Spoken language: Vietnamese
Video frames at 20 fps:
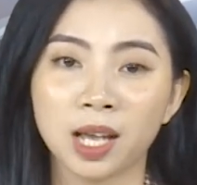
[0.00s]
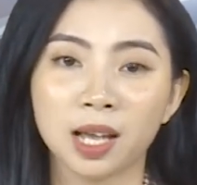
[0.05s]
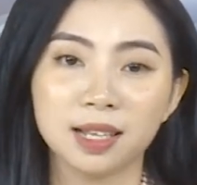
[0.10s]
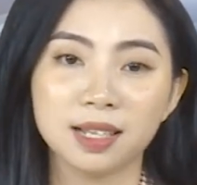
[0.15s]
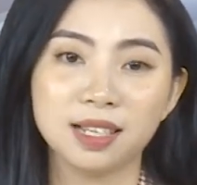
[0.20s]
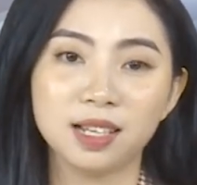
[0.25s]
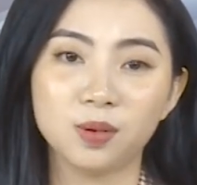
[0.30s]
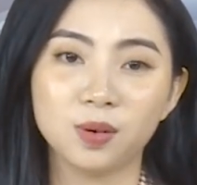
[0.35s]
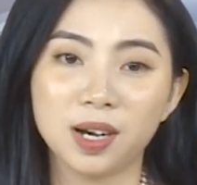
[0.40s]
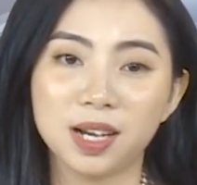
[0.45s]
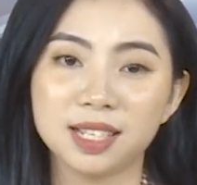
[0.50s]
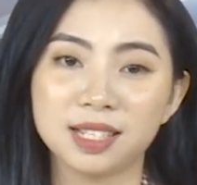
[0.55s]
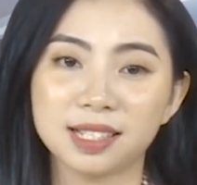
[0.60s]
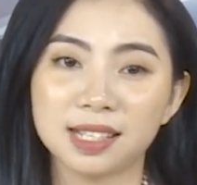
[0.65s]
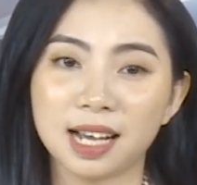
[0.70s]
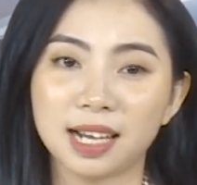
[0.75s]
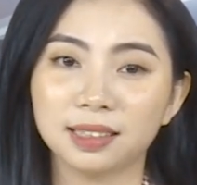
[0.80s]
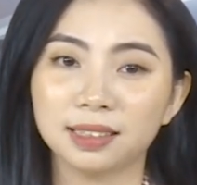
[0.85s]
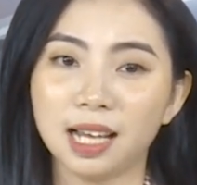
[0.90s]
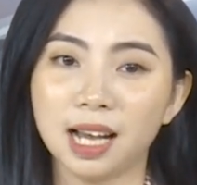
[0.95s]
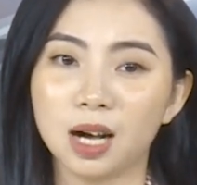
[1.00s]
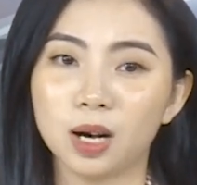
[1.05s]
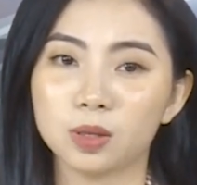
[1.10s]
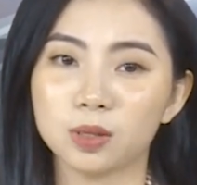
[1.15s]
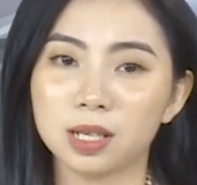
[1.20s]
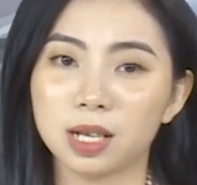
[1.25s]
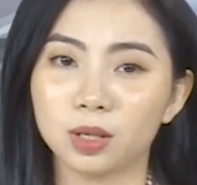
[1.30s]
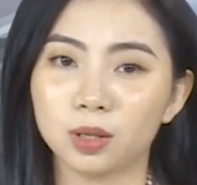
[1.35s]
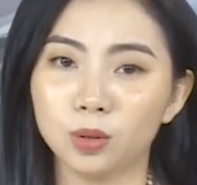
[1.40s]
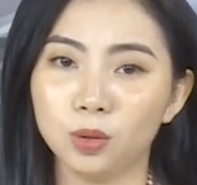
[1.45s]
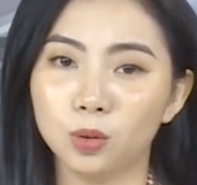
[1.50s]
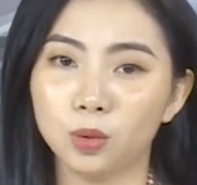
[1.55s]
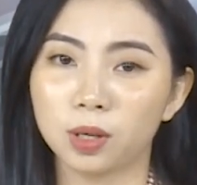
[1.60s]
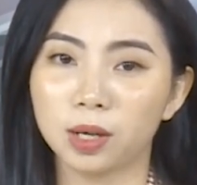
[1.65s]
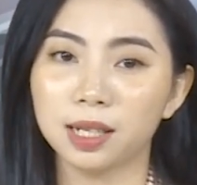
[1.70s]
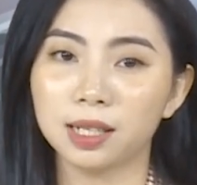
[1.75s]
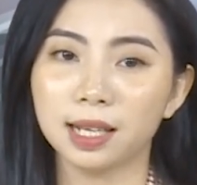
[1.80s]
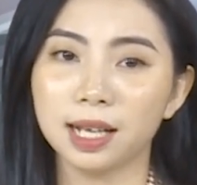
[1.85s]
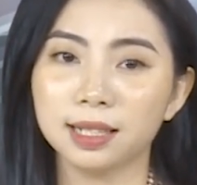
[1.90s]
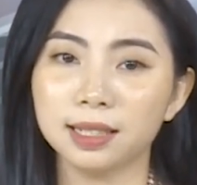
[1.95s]
Nhiều người sáng tạo ra đủ
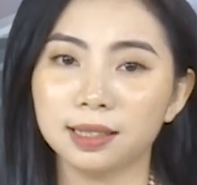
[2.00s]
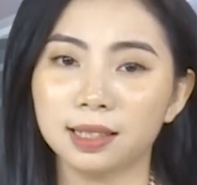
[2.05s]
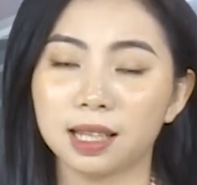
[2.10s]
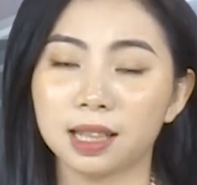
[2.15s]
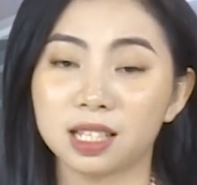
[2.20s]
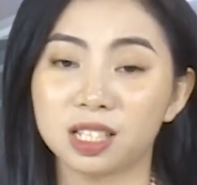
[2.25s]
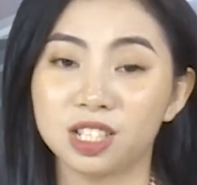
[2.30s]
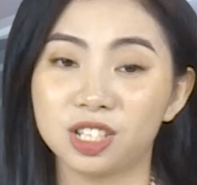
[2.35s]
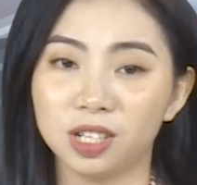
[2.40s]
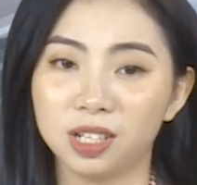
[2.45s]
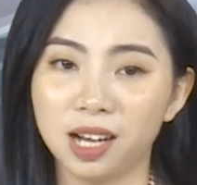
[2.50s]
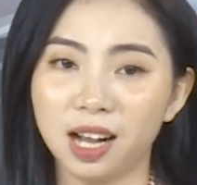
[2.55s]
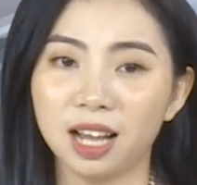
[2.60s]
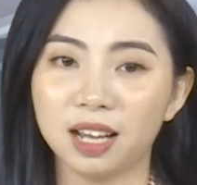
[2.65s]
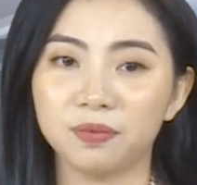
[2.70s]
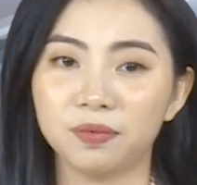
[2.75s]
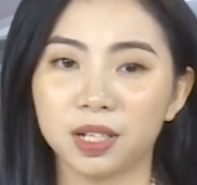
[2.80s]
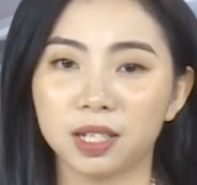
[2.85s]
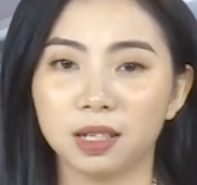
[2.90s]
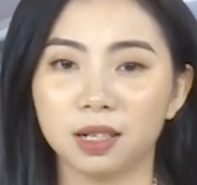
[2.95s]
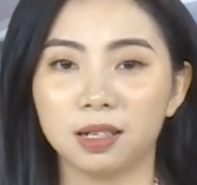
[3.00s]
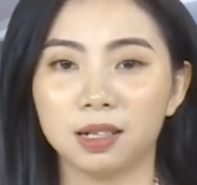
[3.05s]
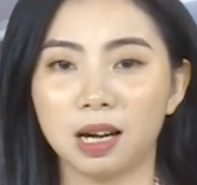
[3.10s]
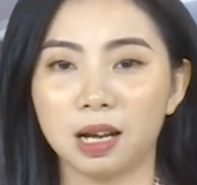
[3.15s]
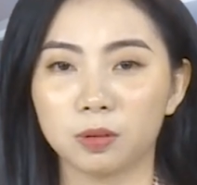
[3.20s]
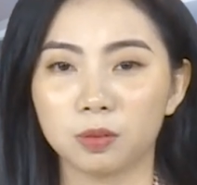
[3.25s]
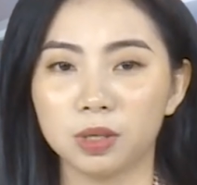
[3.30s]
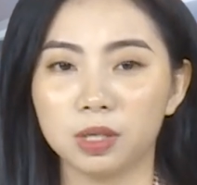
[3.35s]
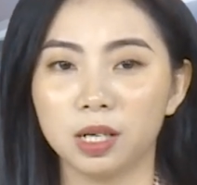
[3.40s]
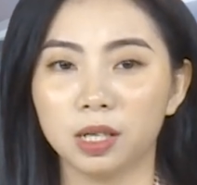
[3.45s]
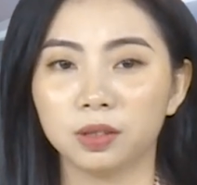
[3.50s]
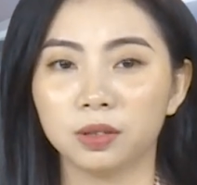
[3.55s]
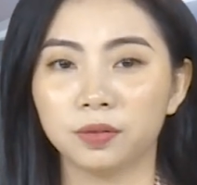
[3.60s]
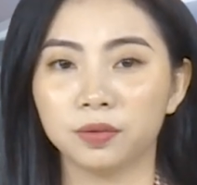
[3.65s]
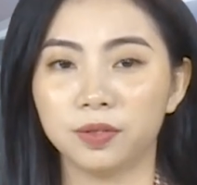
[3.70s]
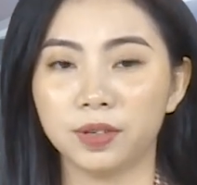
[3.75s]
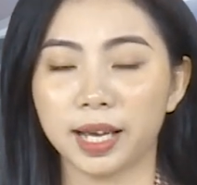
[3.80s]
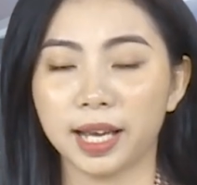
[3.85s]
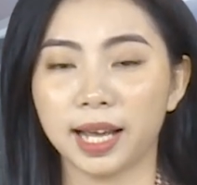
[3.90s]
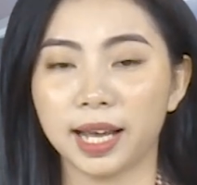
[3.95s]
các cách đặt chướng ngại vật ở lòng đường,
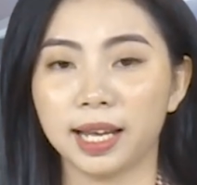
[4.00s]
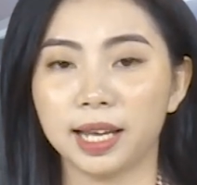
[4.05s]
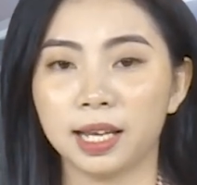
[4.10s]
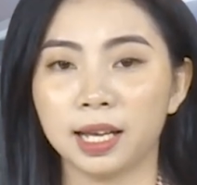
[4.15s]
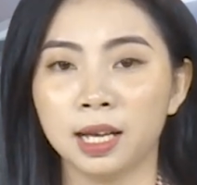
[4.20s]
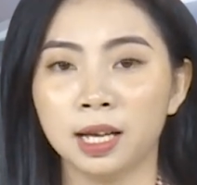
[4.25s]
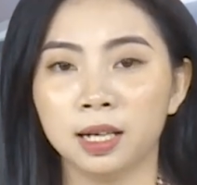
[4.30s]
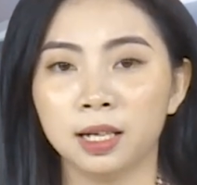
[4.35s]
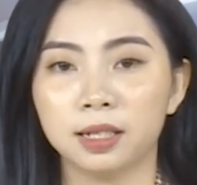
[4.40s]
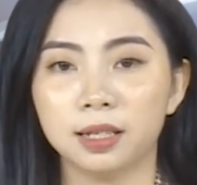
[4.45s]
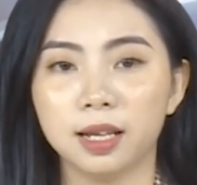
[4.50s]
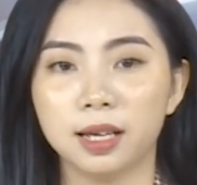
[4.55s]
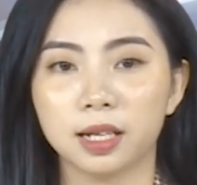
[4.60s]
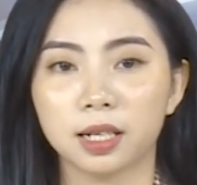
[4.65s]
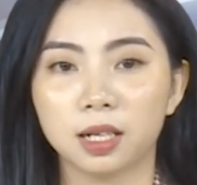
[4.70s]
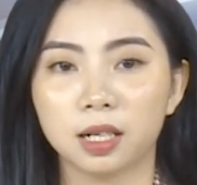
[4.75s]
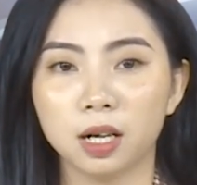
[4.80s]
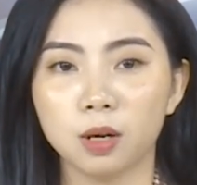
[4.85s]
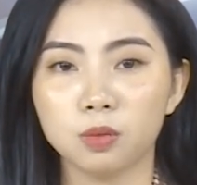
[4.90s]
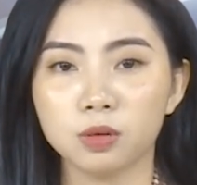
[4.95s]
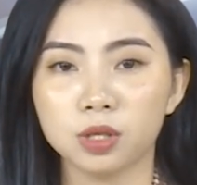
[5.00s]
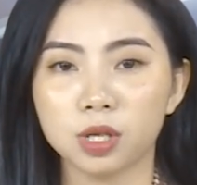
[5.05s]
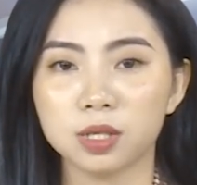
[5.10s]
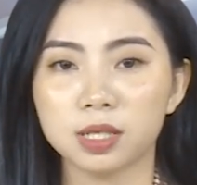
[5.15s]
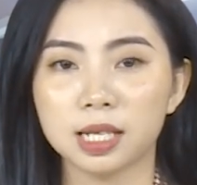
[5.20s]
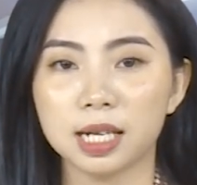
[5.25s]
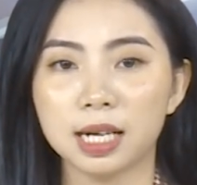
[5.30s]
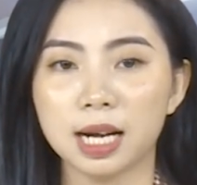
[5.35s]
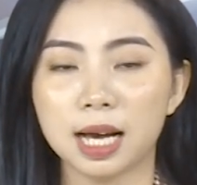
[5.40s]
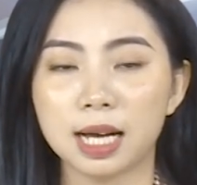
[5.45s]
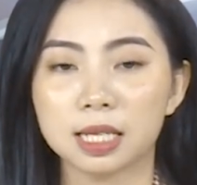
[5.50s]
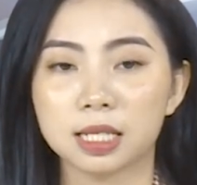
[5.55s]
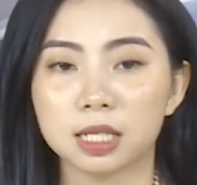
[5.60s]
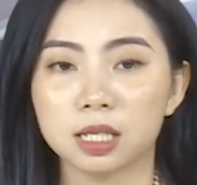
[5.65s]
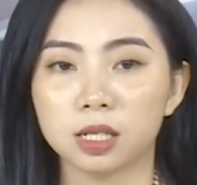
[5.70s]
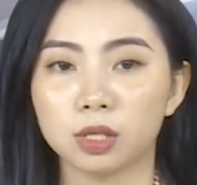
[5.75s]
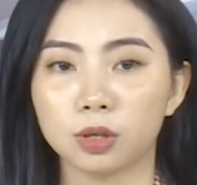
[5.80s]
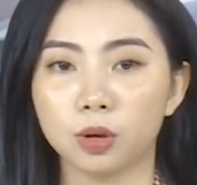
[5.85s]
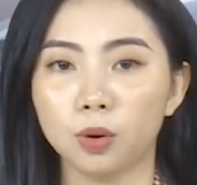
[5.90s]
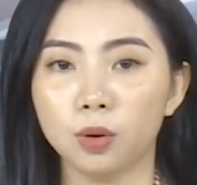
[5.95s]
vỉa hè để không cho xe lạ
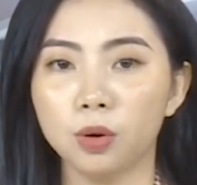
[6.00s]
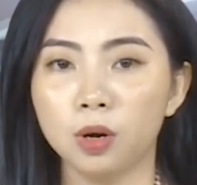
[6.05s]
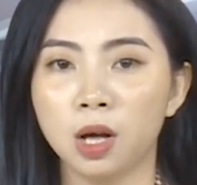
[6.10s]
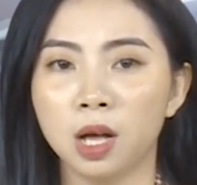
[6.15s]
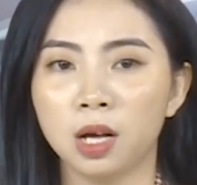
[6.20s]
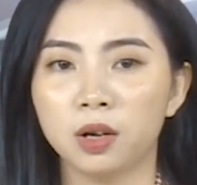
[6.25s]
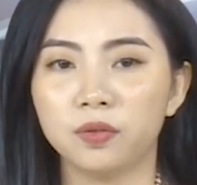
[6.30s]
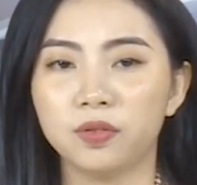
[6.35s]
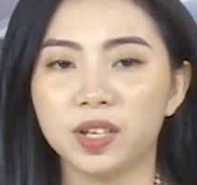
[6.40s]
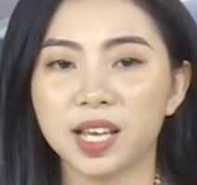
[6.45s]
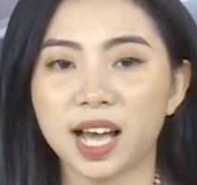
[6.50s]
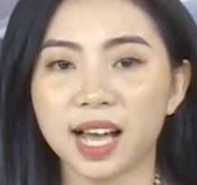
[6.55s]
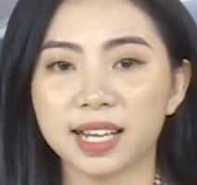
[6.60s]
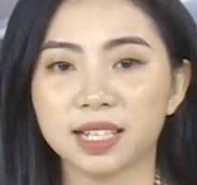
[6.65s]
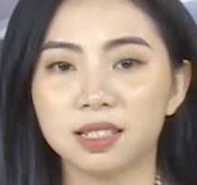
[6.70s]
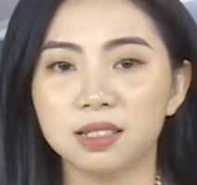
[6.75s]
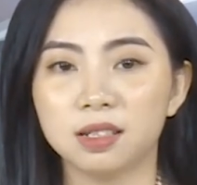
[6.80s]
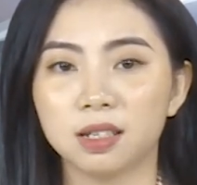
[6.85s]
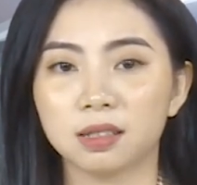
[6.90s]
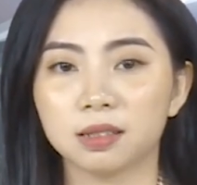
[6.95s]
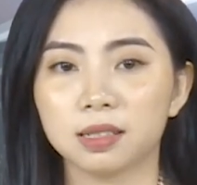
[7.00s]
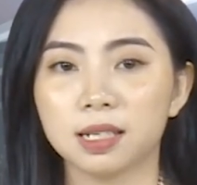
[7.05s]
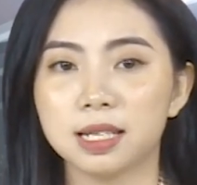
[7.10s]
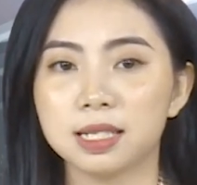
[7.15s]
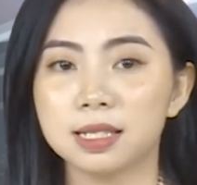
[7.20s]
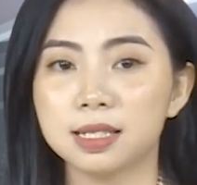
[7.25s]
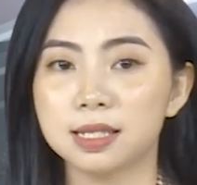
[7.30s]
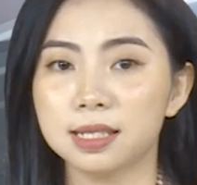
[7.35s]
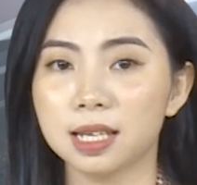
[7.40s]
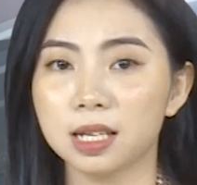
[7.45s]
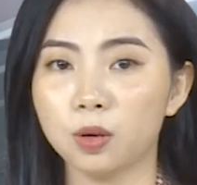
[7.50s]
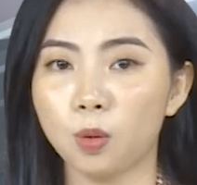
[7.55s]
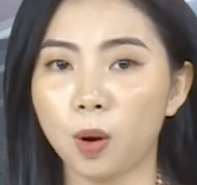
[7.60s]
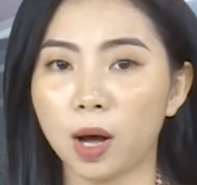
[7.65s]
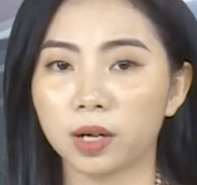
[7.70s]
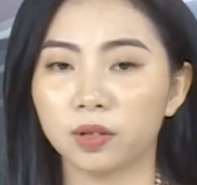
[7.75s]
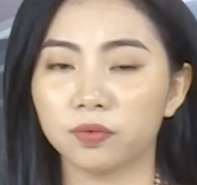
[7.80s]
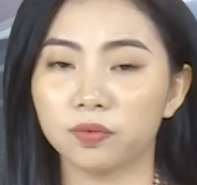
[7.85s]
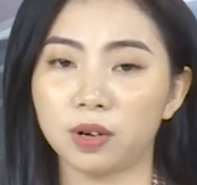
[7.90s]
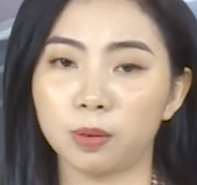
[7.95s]
dừng đỗ vì ảnh hưởng đến sinh
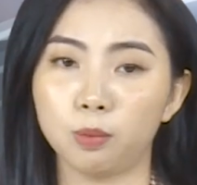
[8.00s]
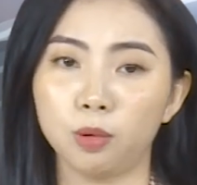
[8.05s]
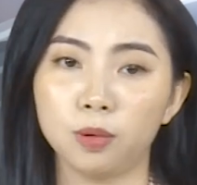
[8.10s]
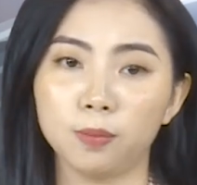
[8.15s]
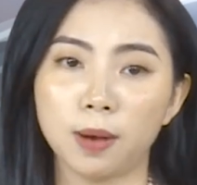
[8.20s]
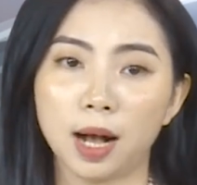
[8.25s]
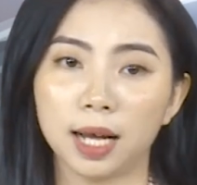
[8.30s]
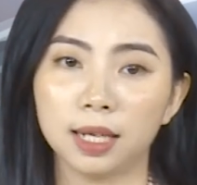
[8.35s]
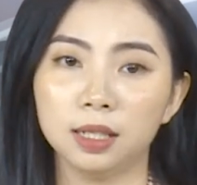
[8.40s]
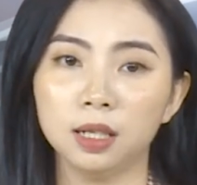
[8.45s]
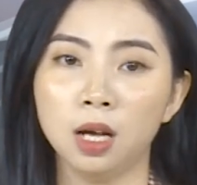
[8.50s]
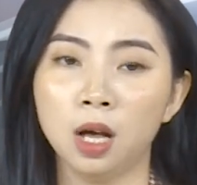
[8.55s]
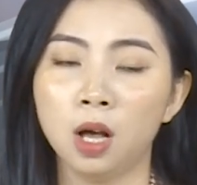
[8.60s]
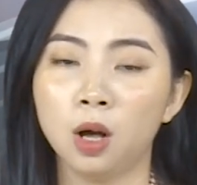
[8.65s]
hoạt và buôn bán,